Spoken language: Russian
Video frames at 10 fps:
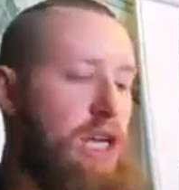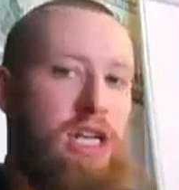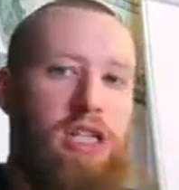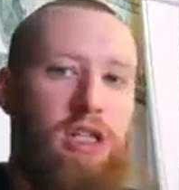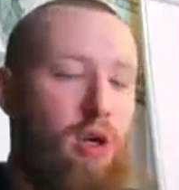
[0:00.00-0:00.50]

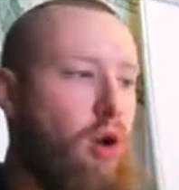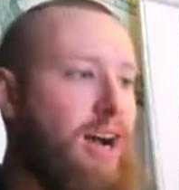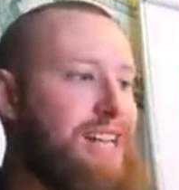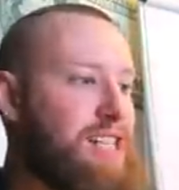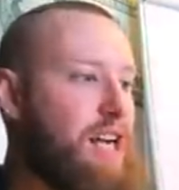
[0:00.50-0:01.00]

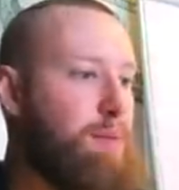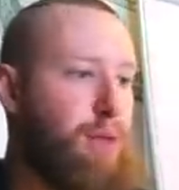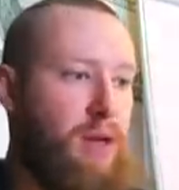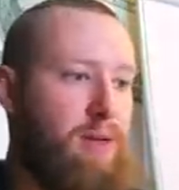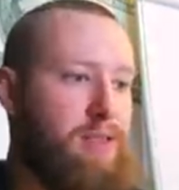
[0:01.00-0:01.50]
Строго
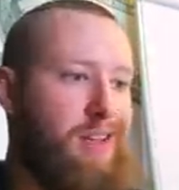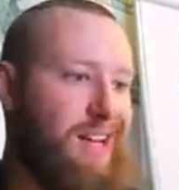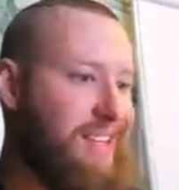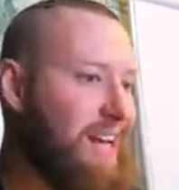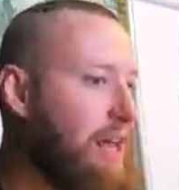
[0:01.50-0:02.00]
скальпировать,
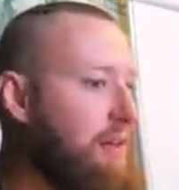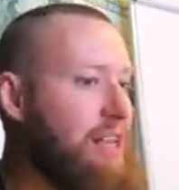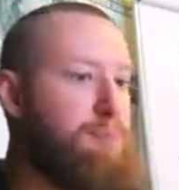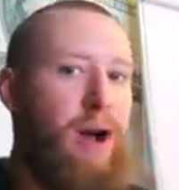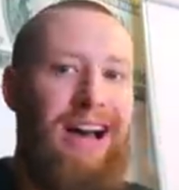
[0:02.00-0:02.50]

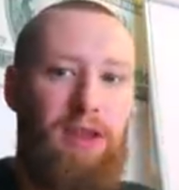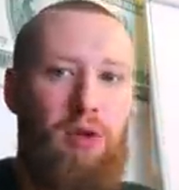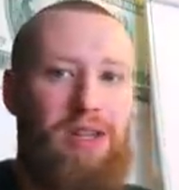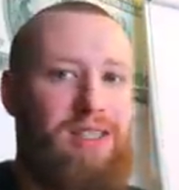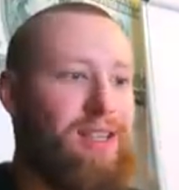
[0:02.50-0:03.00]
торговать по
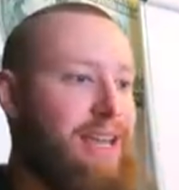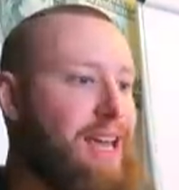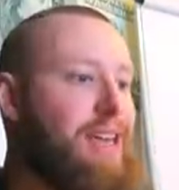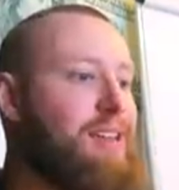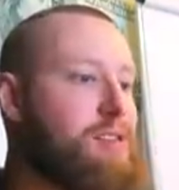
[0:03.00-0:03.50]
одной
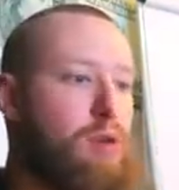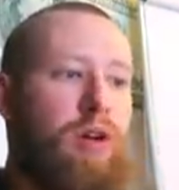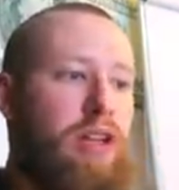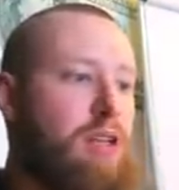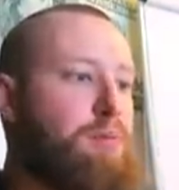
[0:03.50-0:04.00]
стратегии и
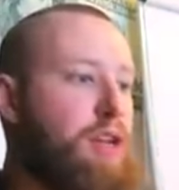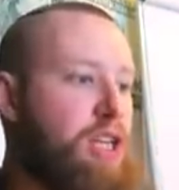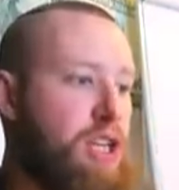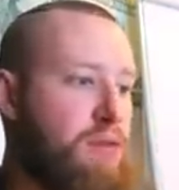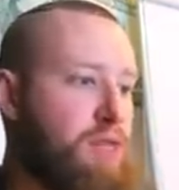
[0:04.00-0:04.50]
строго ей
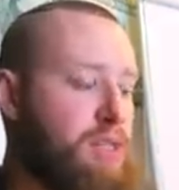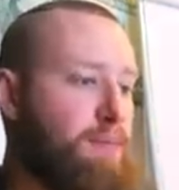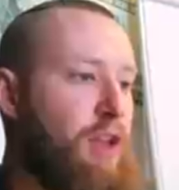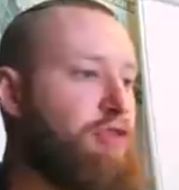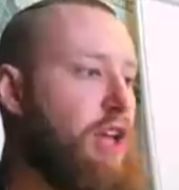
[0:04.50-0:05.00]
придерживаться.
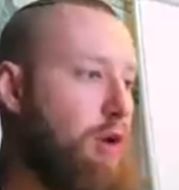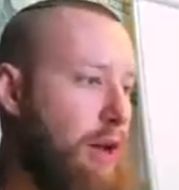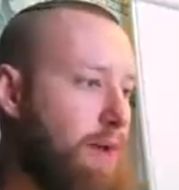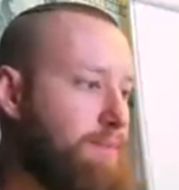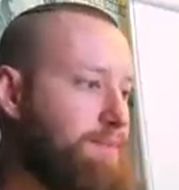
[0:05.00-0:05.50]

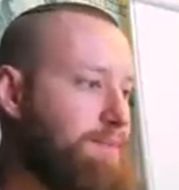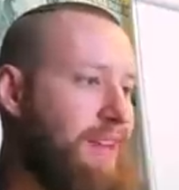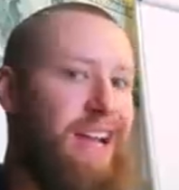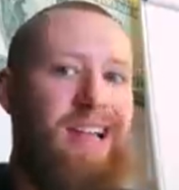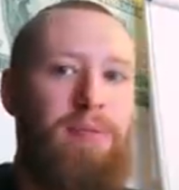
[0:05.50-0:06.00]
Второе.
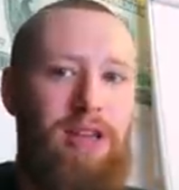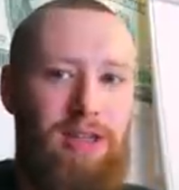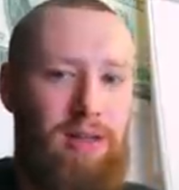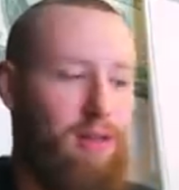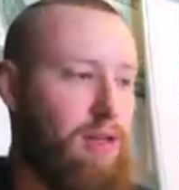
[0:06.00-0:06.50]

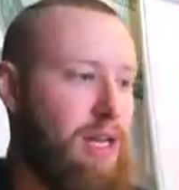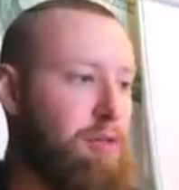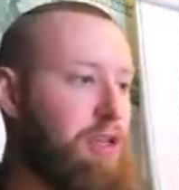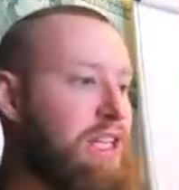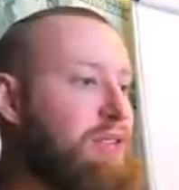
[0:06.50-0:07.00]
Лимиты.
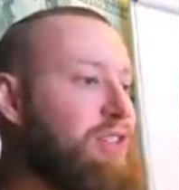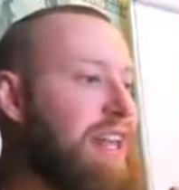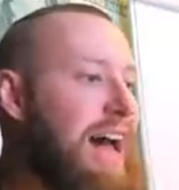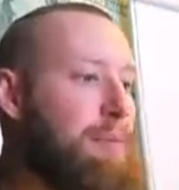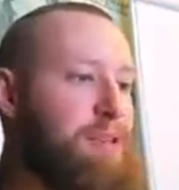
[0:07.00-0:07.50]
Вот это
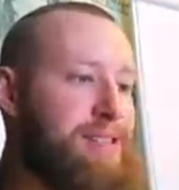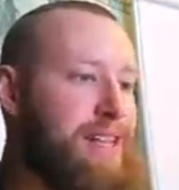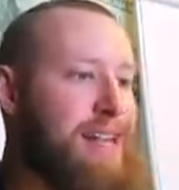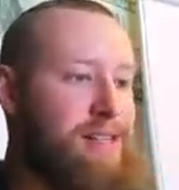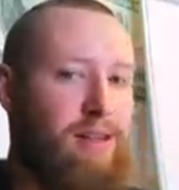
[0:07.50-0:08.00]
вот
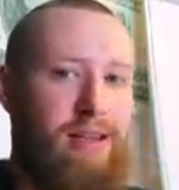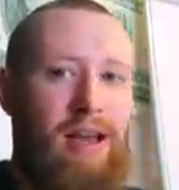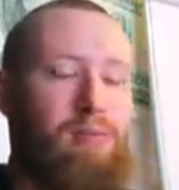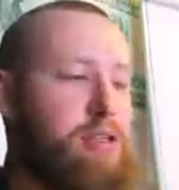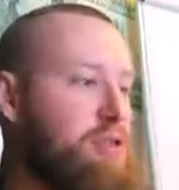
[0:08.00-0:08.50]
обязательно.
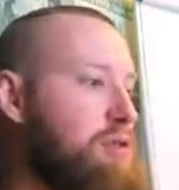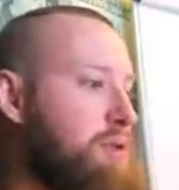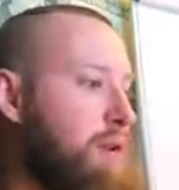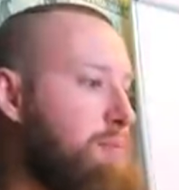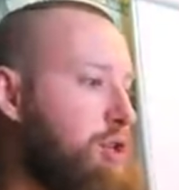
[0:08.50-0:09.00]
Я объясню
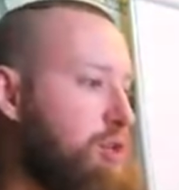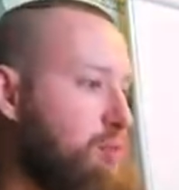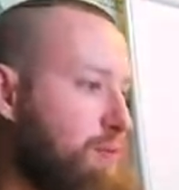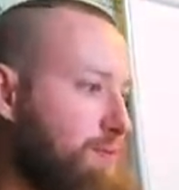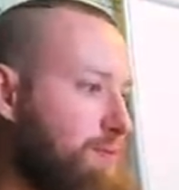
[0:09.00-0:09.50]
теперь почему.